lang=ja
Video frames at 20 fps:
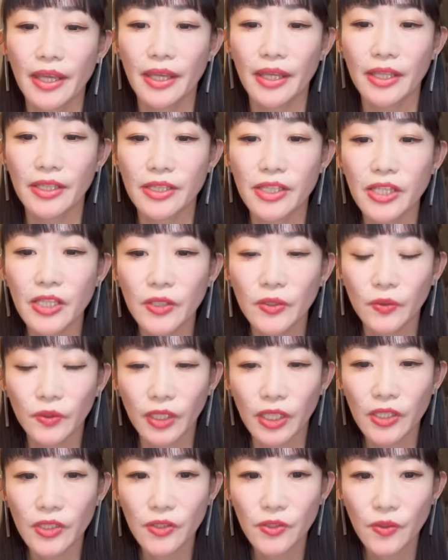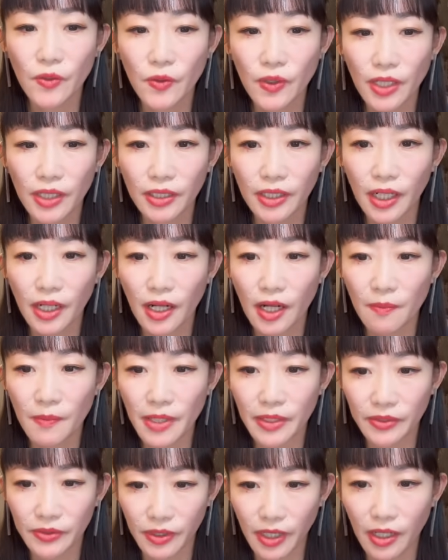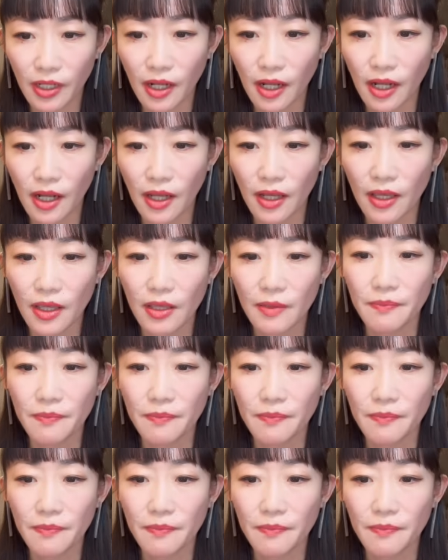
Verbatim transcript: え地域の緊張が高まる中、